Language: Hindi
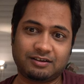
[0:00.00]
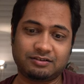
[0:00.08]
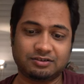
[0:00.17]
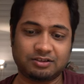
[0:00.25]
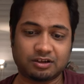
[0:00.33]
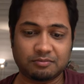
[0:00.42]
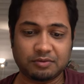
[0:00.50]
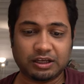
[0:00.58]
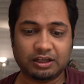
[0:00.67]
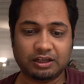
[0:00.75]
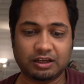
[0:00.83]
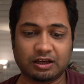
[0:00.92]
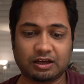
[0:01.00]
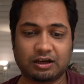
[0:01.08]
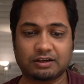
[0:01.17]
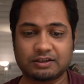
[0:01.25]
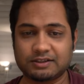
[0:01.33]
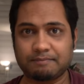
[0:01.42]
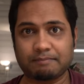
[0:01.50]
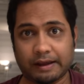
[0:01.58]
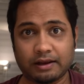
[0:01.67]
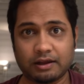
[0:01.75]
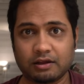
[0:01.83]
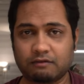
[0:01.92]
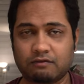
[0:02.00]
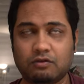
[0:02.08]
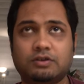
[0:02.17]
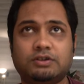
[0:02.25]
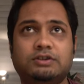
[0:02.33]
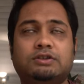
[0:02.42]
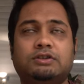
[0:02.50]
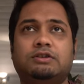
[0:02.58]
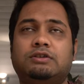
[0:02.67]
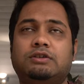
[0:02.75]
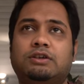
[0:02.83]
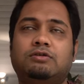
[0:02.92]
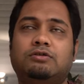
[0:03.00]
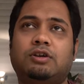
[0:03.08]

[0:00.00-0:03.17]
जर्मनी आने से पहले ऑफ कोर्स ये तो